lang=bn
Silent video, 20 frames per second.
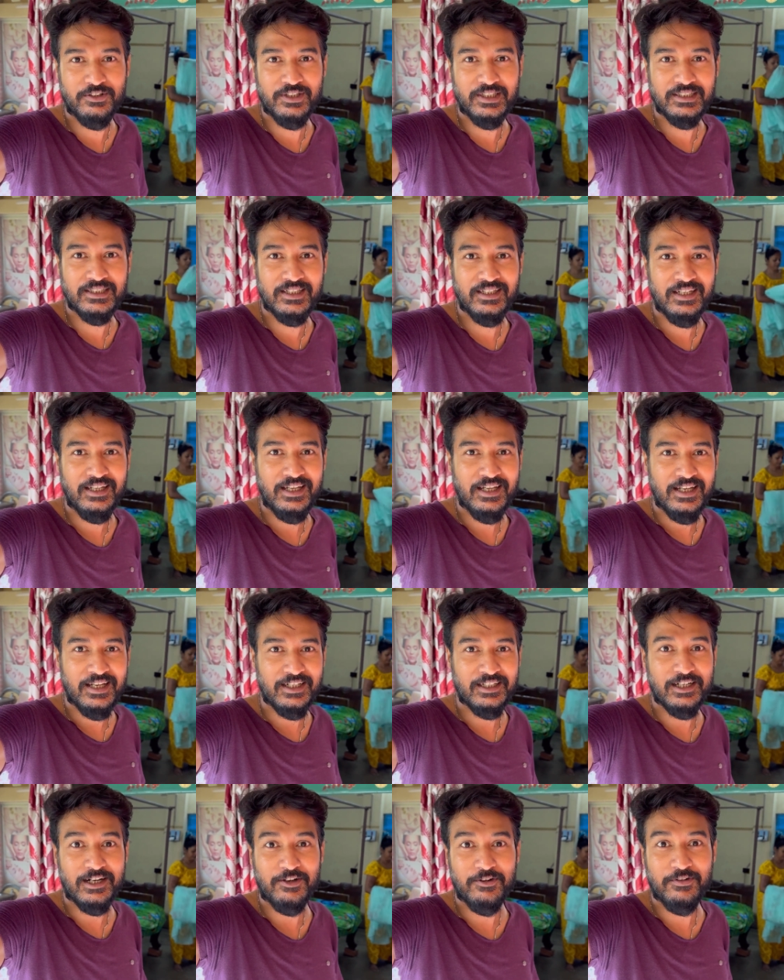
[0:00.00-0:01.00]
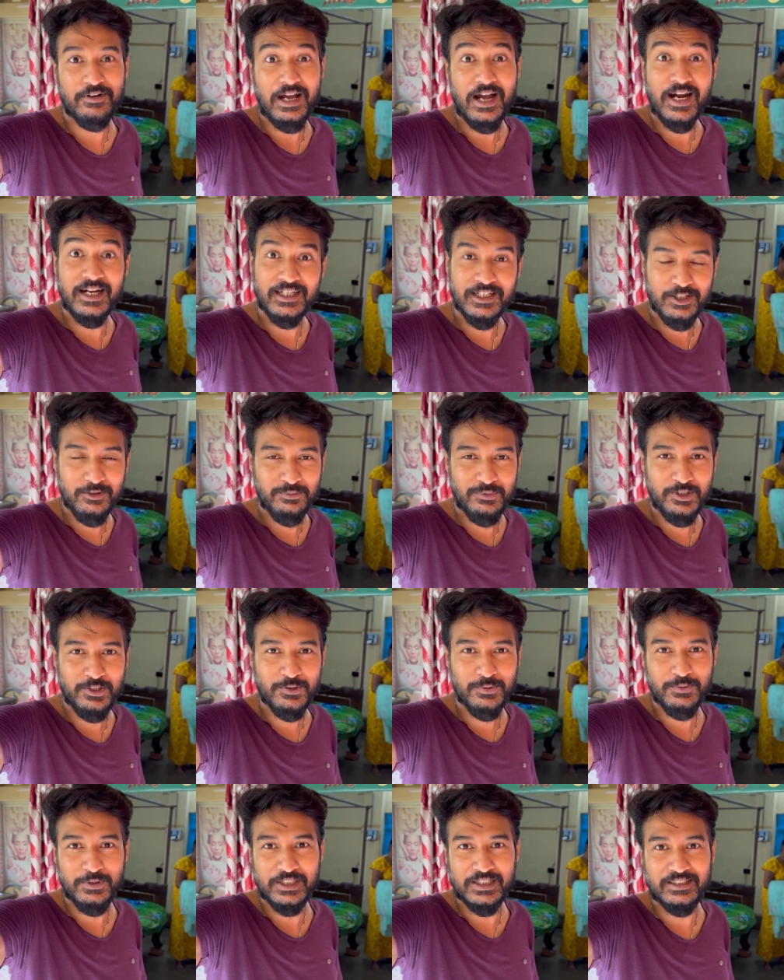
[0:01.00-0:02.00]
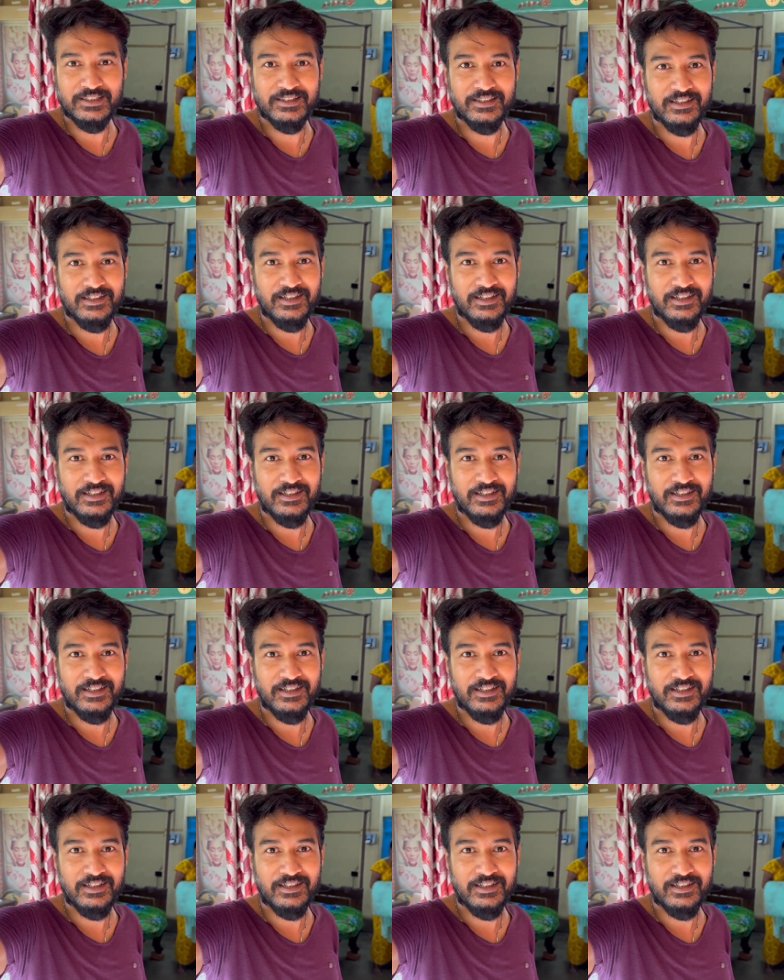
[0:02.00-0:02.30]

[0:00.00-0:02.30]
রয়েছে কারণ আটটা অবধি ঘুমিয়েছে